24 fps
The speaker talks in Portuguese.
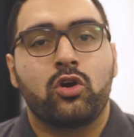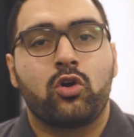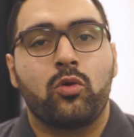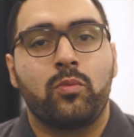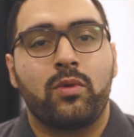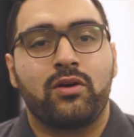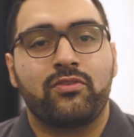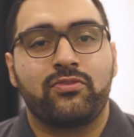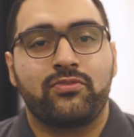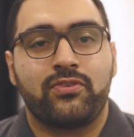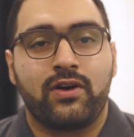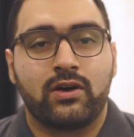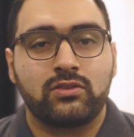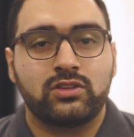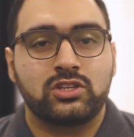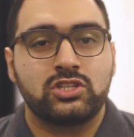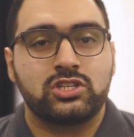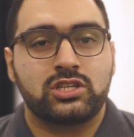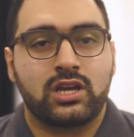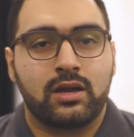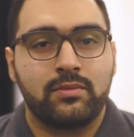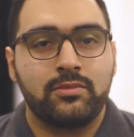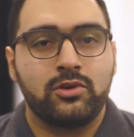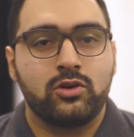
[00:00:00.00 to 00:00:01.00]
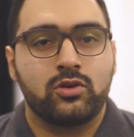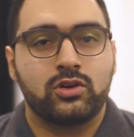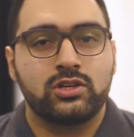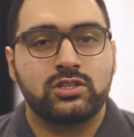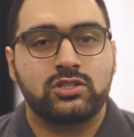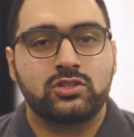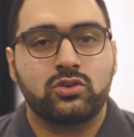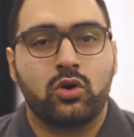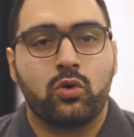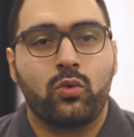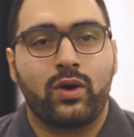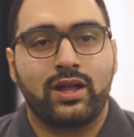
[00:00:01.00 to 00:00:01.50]
como a falta de
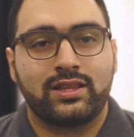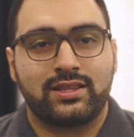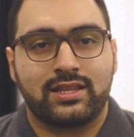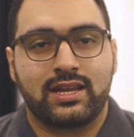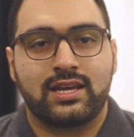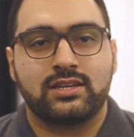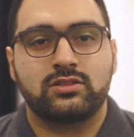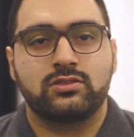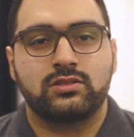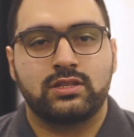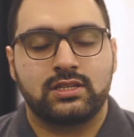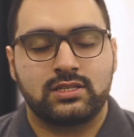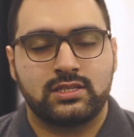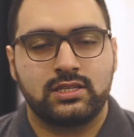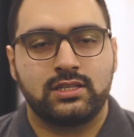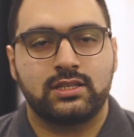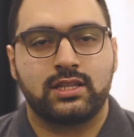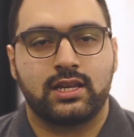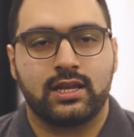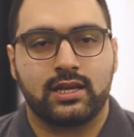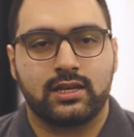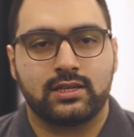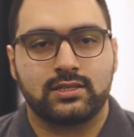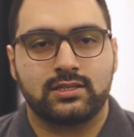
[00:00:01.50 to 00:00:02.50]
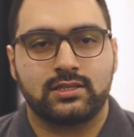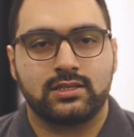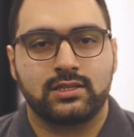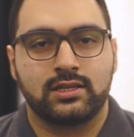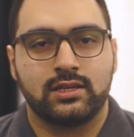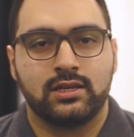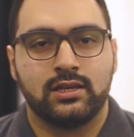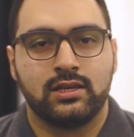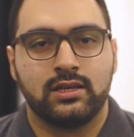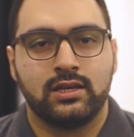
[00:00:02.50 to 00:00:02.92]
caminhões ou atraso nas entregas.